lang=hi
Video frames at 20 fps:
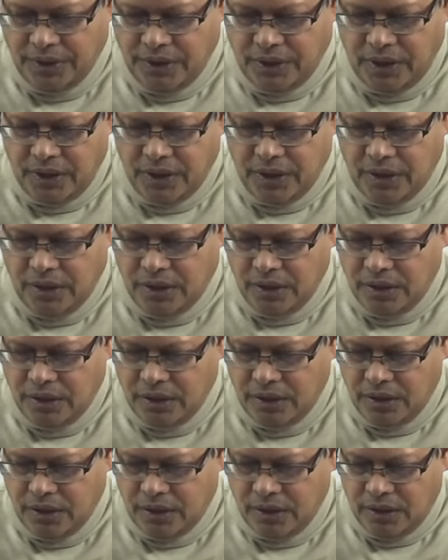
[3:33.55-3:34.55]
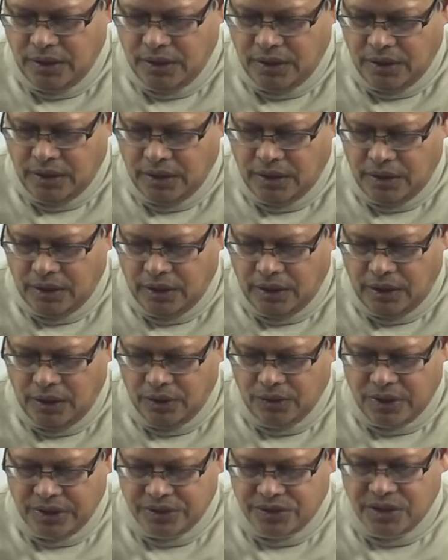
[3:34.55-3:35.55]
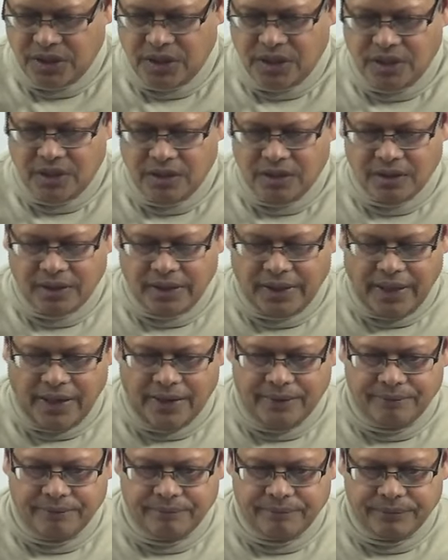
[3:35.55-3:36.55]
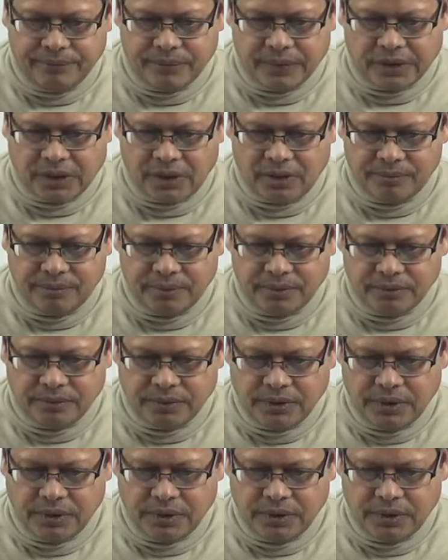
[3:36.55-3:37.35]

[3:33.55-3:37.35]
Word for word: ये और अच्छा गया मतलब